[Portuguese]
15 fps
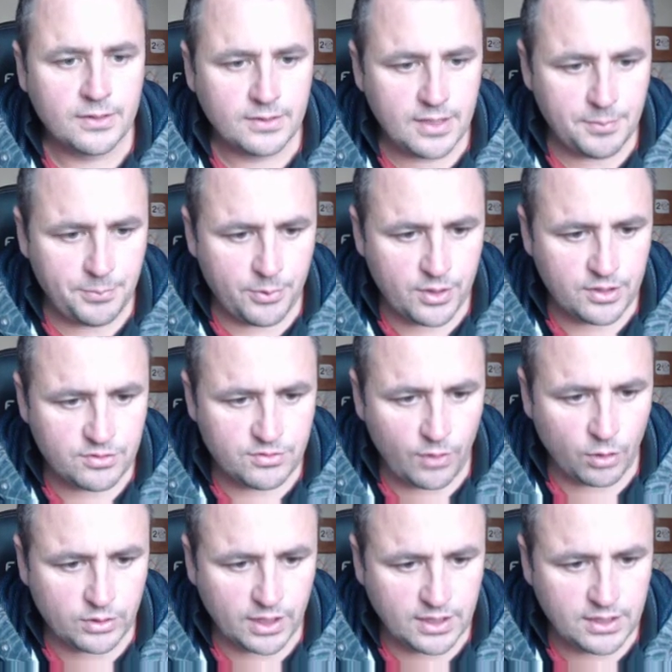Depois,
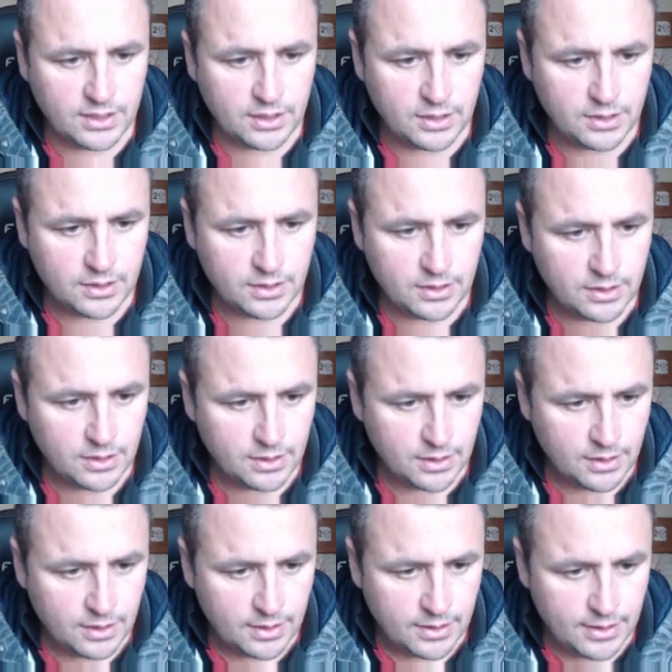volta aqui.
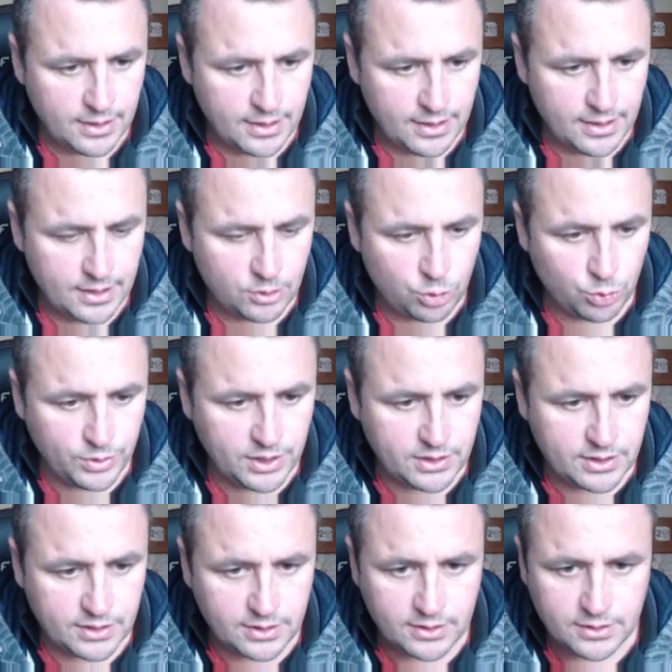É,
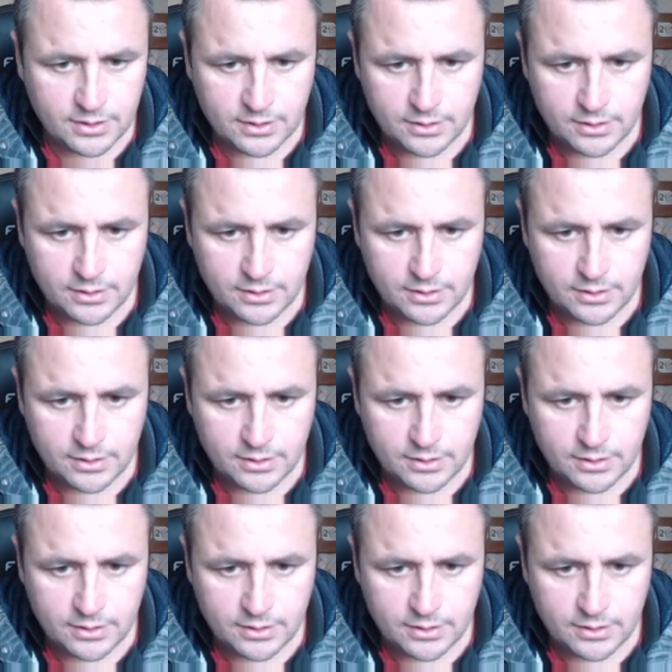Twitter,